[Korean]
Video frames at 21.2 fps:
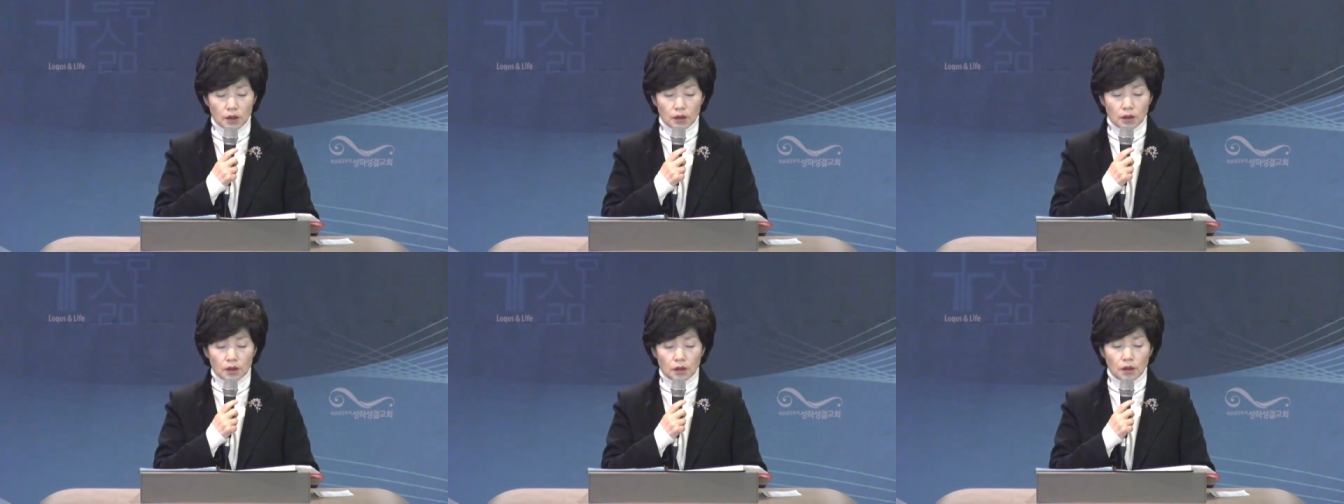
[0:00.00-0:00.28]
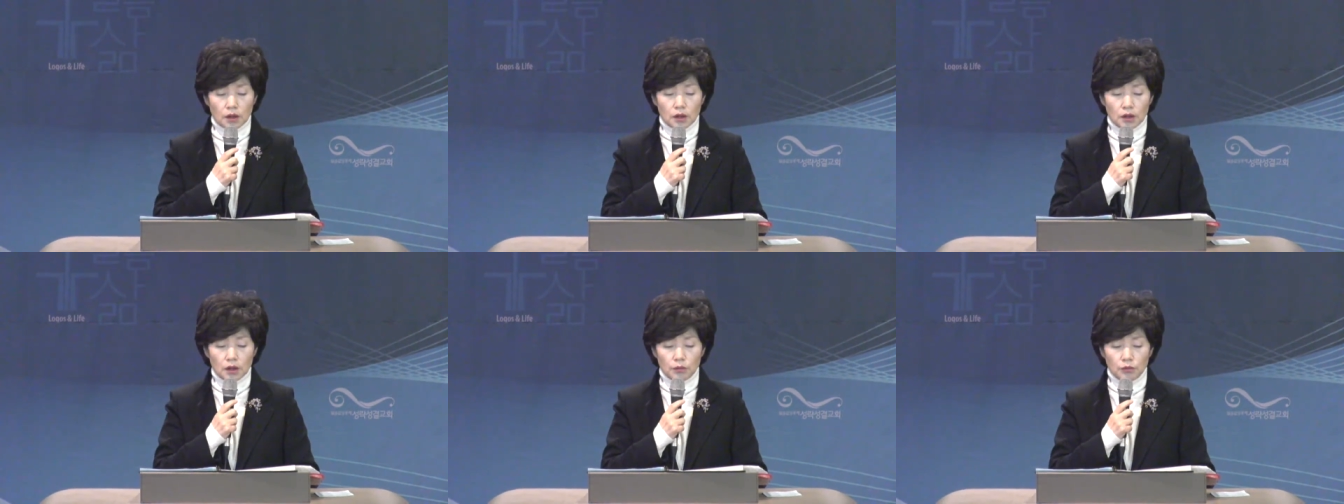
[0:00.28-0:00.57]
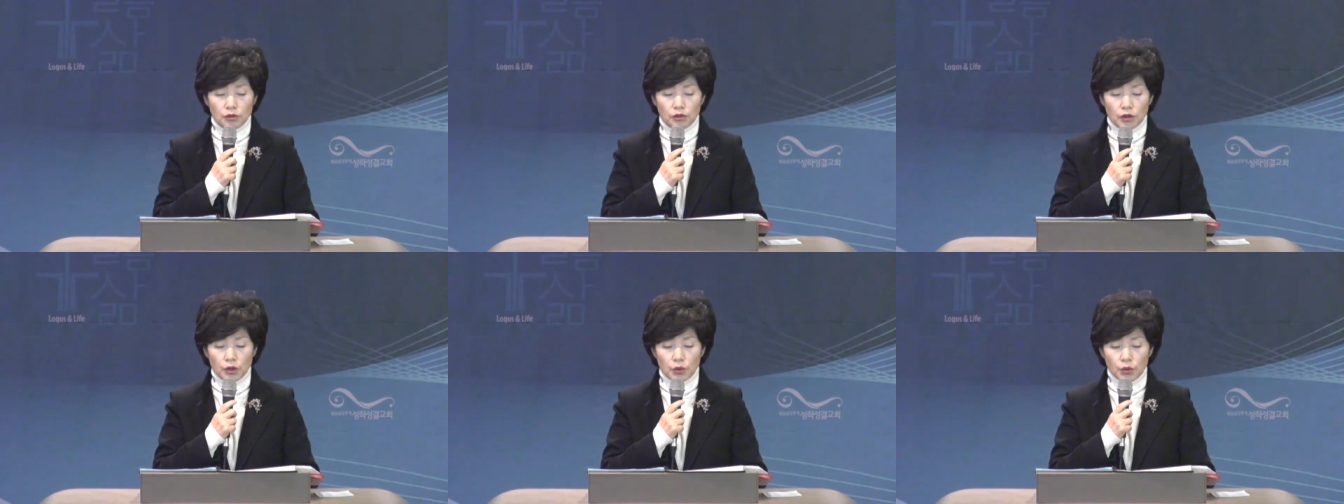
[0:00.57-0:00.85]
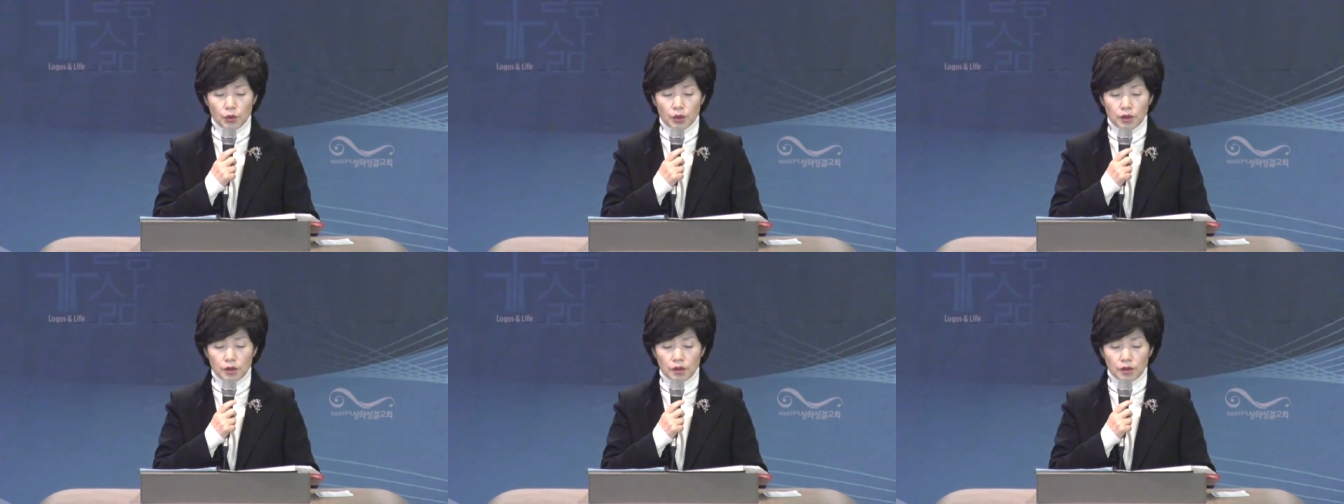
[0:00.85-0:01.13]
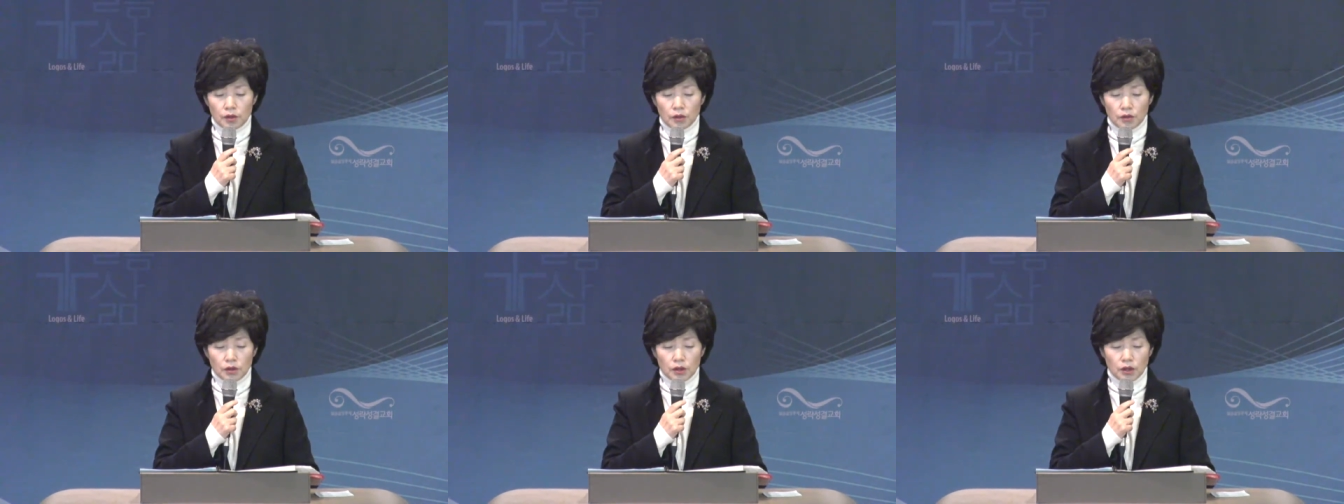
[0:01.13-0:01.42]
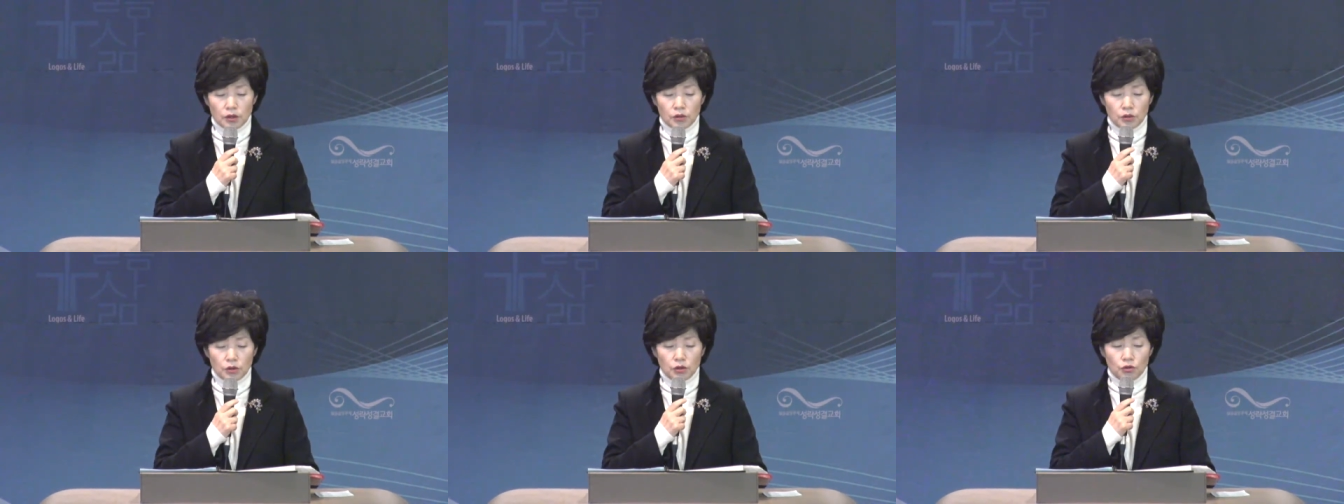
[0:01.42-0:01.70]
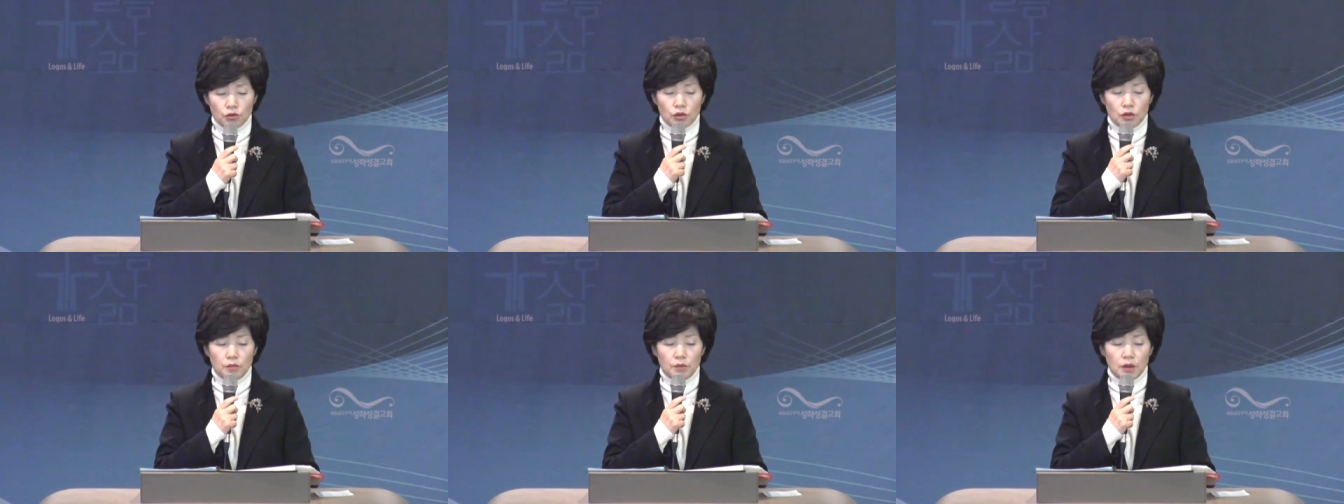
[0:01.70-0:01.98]
그렇기 때문에 우리 교회들은
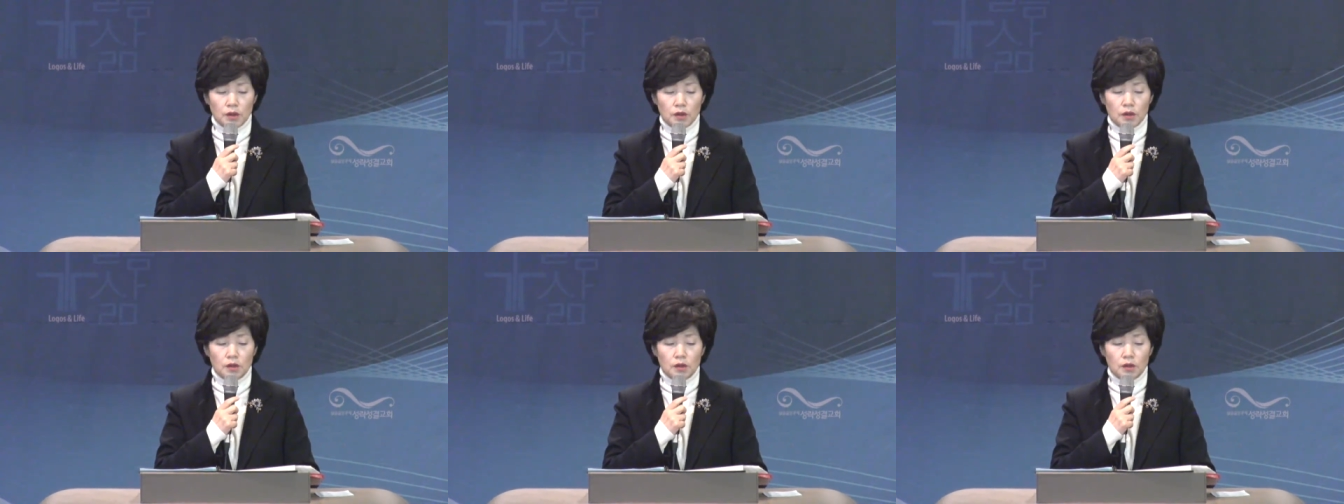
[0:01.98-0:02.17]
언제든지 주님의